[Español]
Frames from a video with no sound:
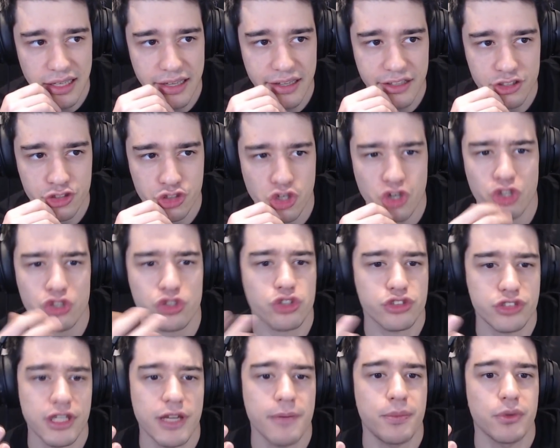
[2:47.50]
Son
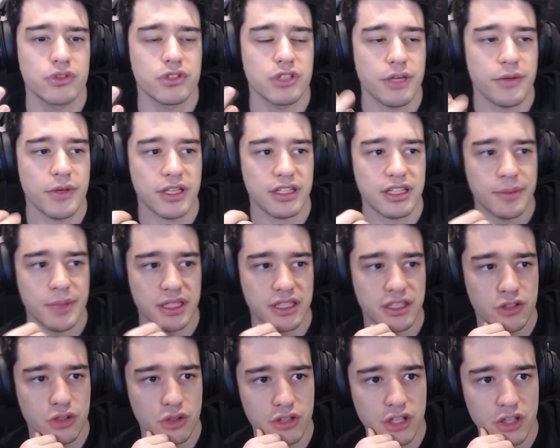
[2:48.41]
otros tiempos,
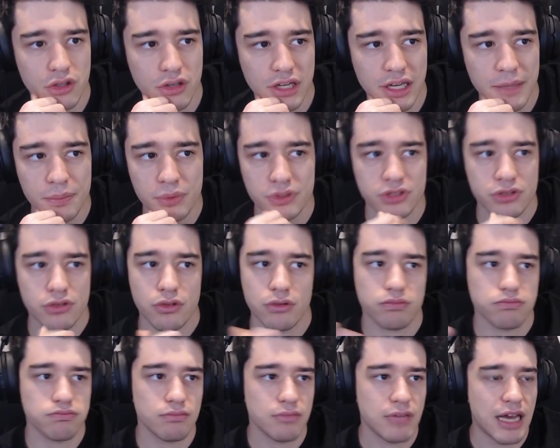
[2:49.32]
evidentemente. Yo entiendo que, pues,
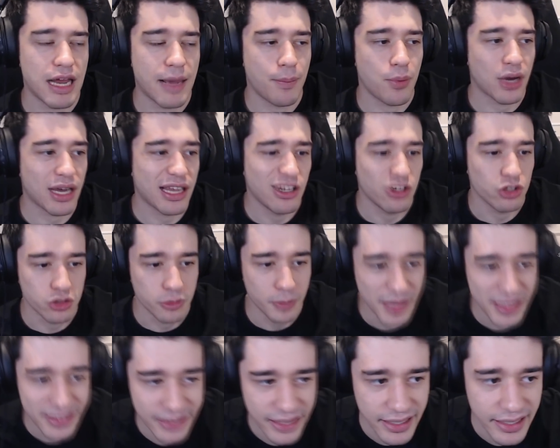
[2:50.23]
la época de los
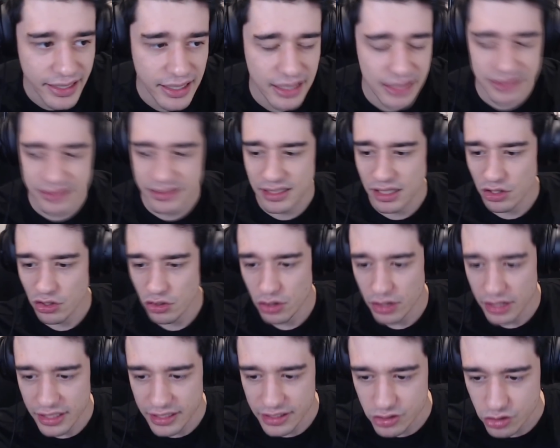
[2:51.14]
Beatles, de los
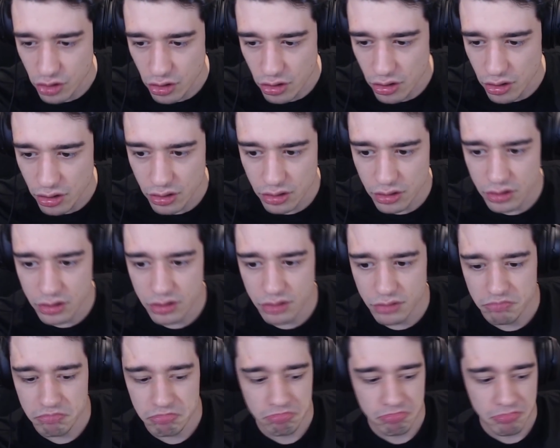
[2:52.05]
Rolling
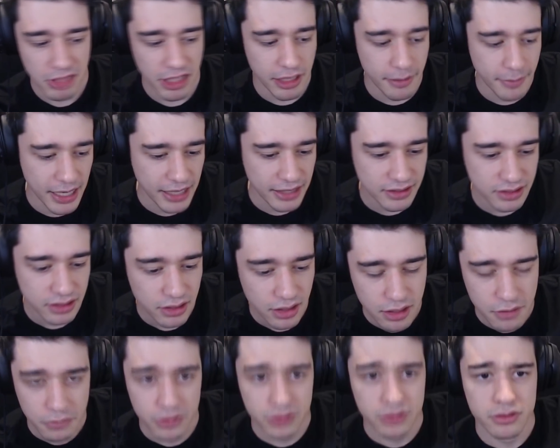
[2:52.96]
Stones y demás,
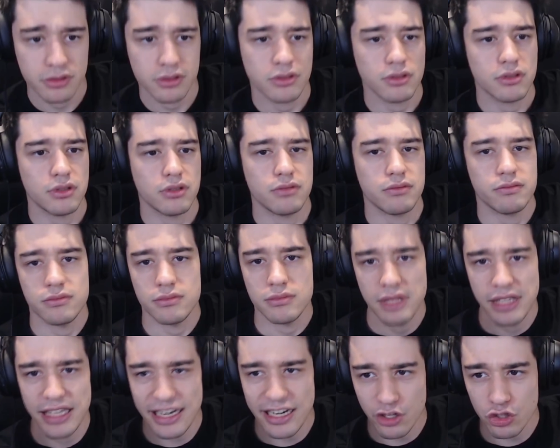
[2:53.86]
pues,
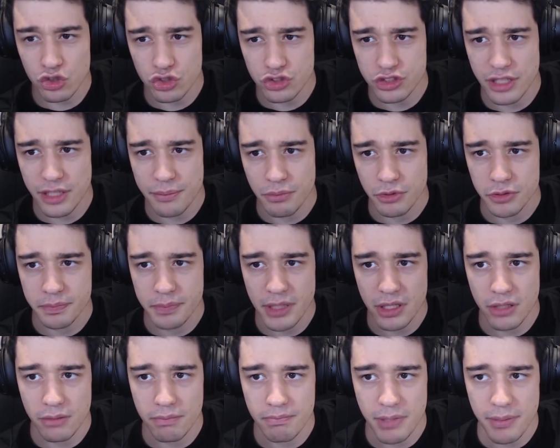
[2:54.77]
eran otros tiempos.
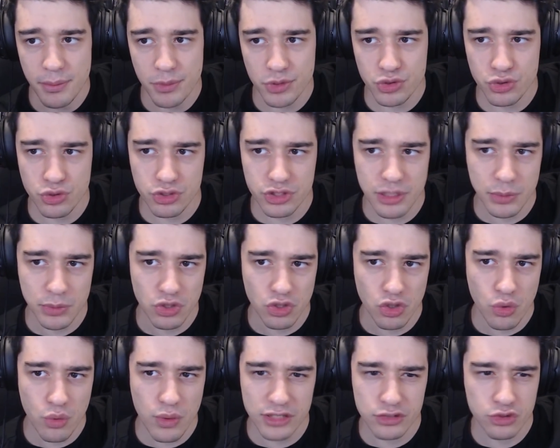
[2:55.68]
Pero vivimos unos tiempos en
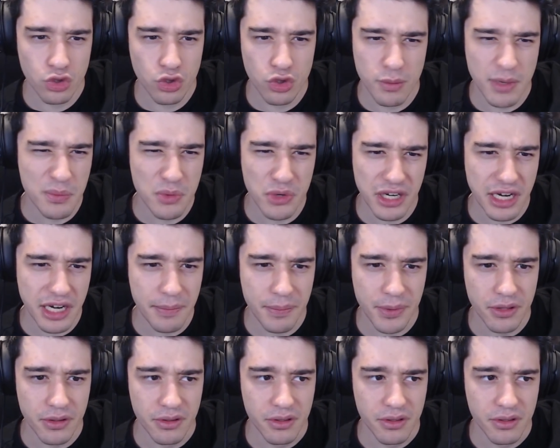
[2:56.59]
los cuales todo va muy rápido.